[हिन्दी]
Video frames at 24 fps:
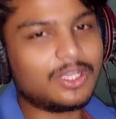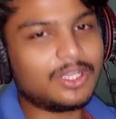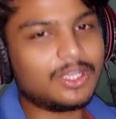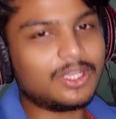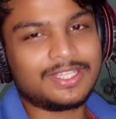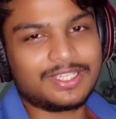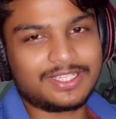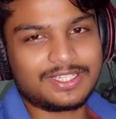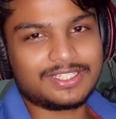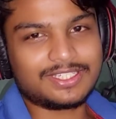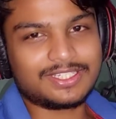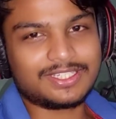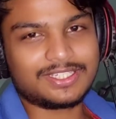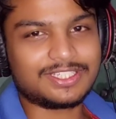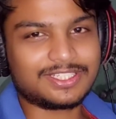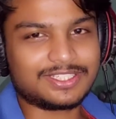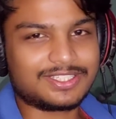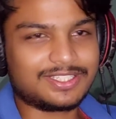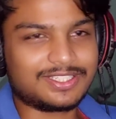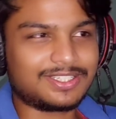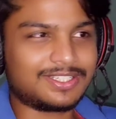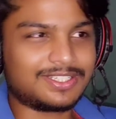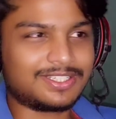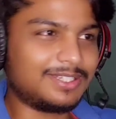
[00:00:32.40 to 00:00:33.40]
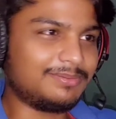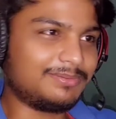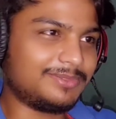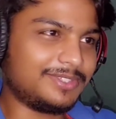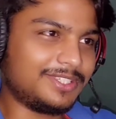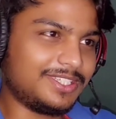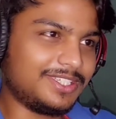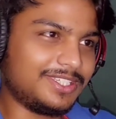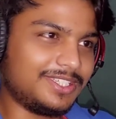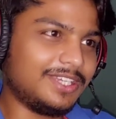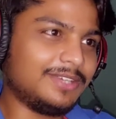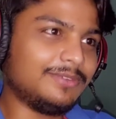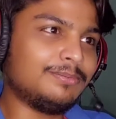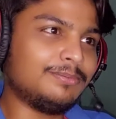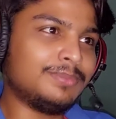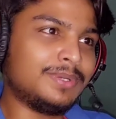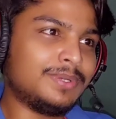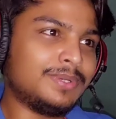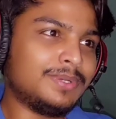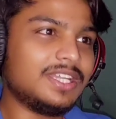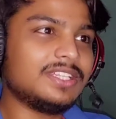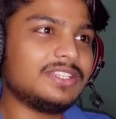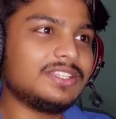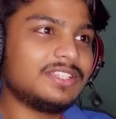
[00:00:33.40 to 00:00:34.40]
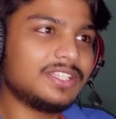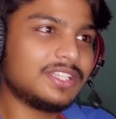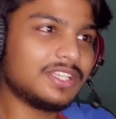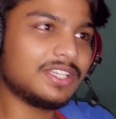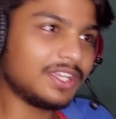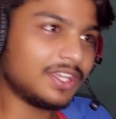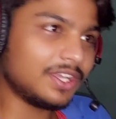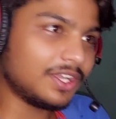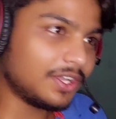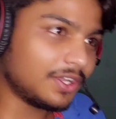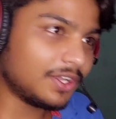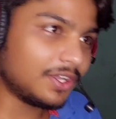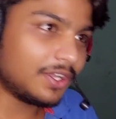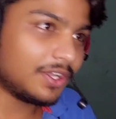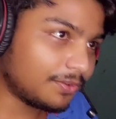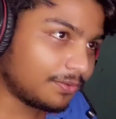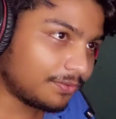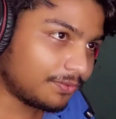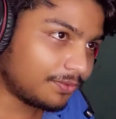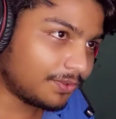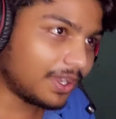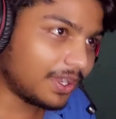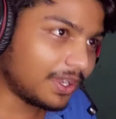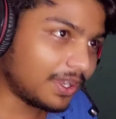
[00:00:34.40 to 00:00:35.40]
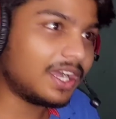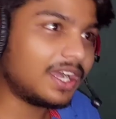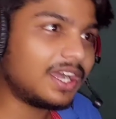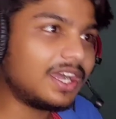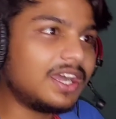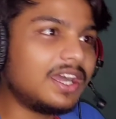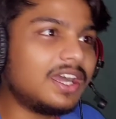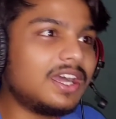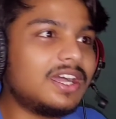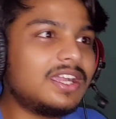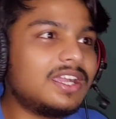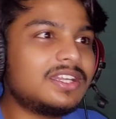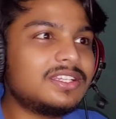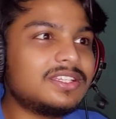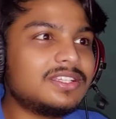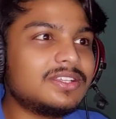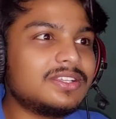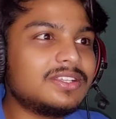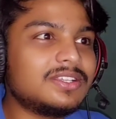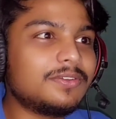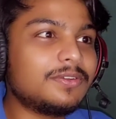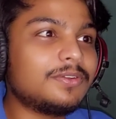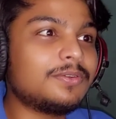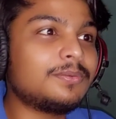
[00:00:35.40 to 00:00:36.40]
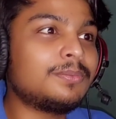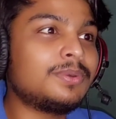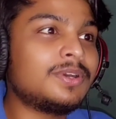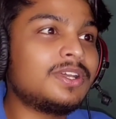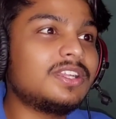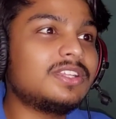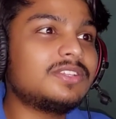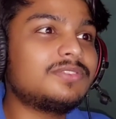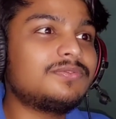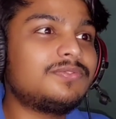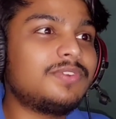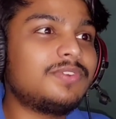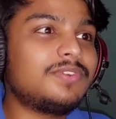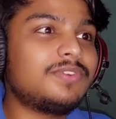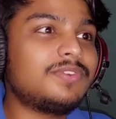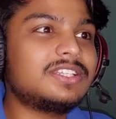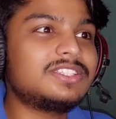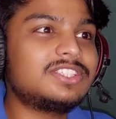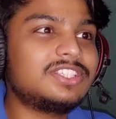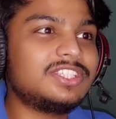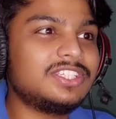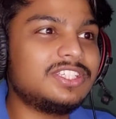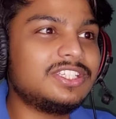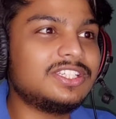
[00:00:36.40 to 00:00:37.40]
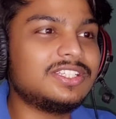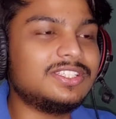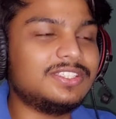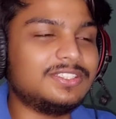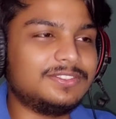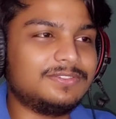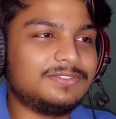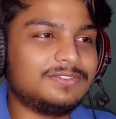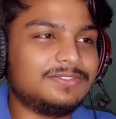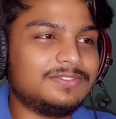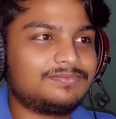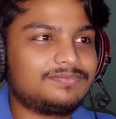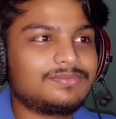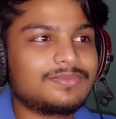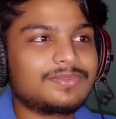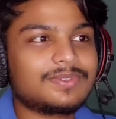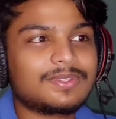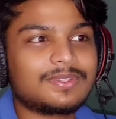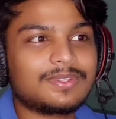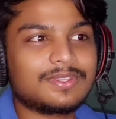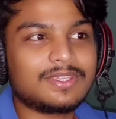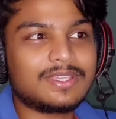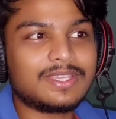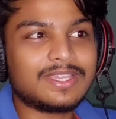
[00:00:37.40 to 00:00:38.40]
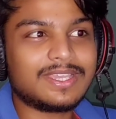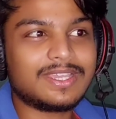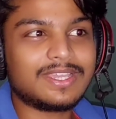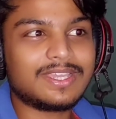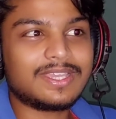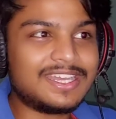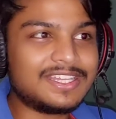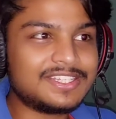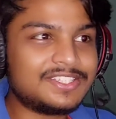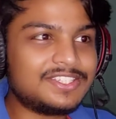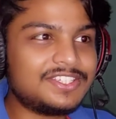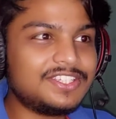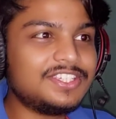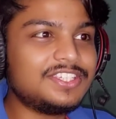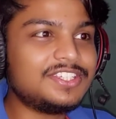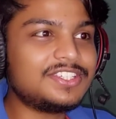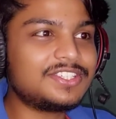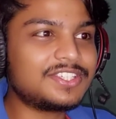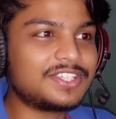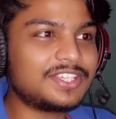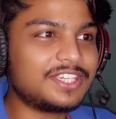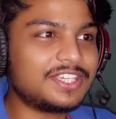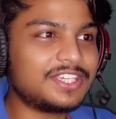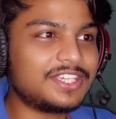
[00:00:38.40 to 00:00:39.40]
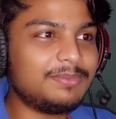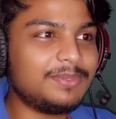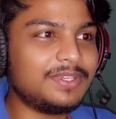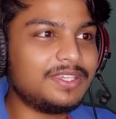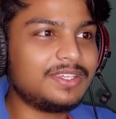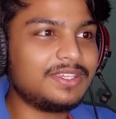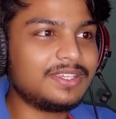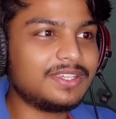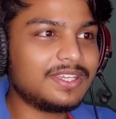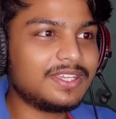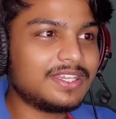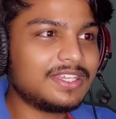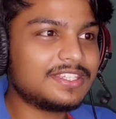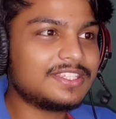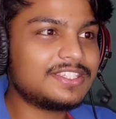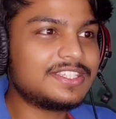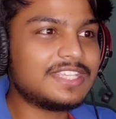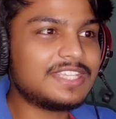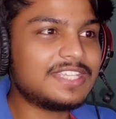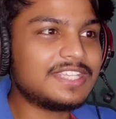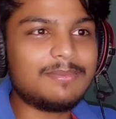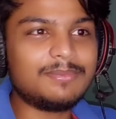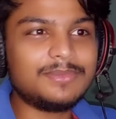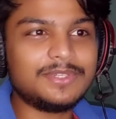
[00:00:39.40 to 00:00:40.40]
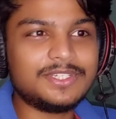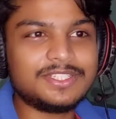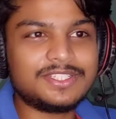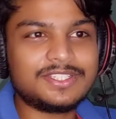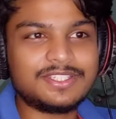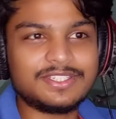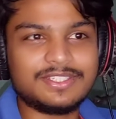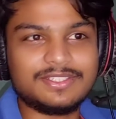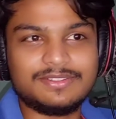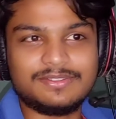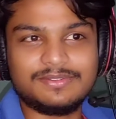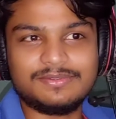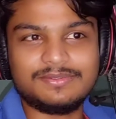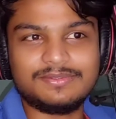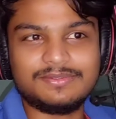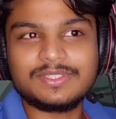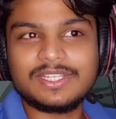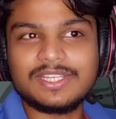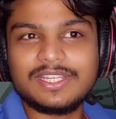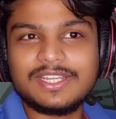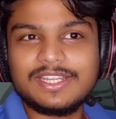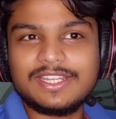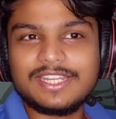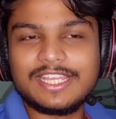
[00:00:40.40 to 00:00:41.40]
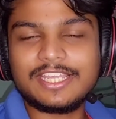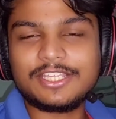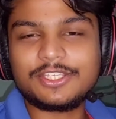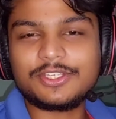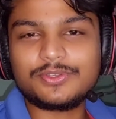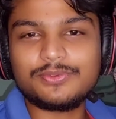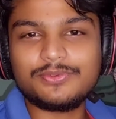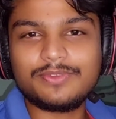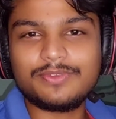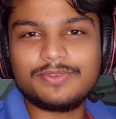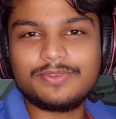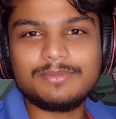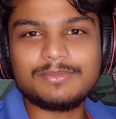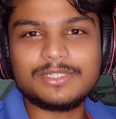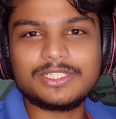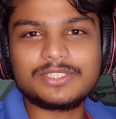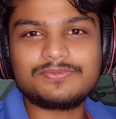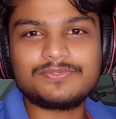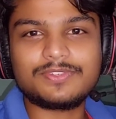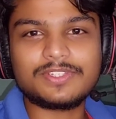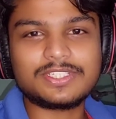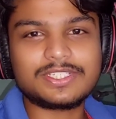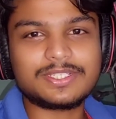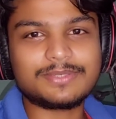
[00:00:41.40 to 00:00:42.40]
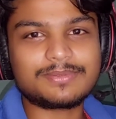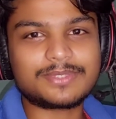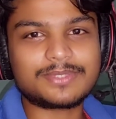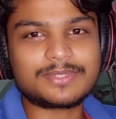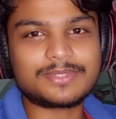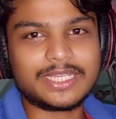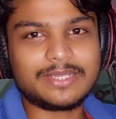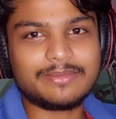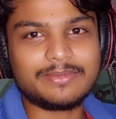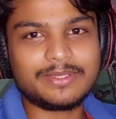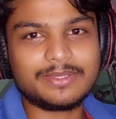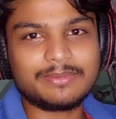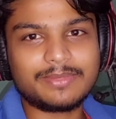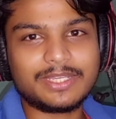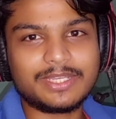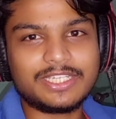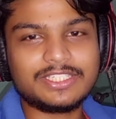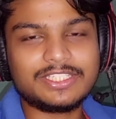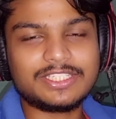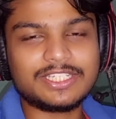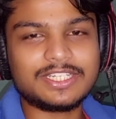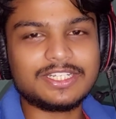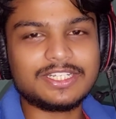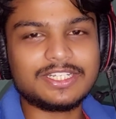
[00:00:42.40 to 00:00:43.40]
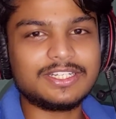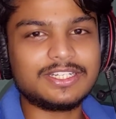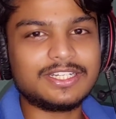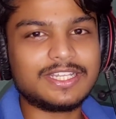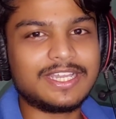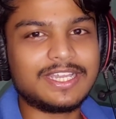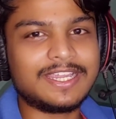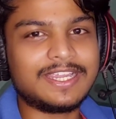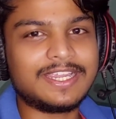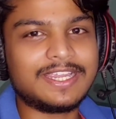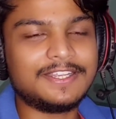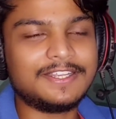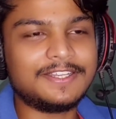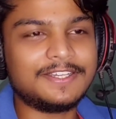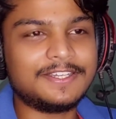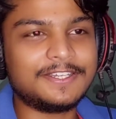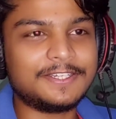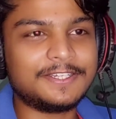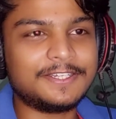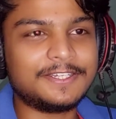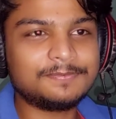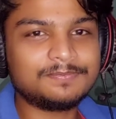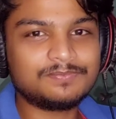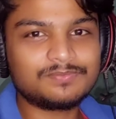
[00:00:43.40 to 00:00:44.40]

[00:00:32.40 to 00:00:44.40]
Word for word: और एक अच्छा सा काम किया है भरत फार भरत फारतील आशीष गेमिंग सैम निसल थैंक यू वेरी मच फॉर सब्सक्राइबिंग माय चैनल एंड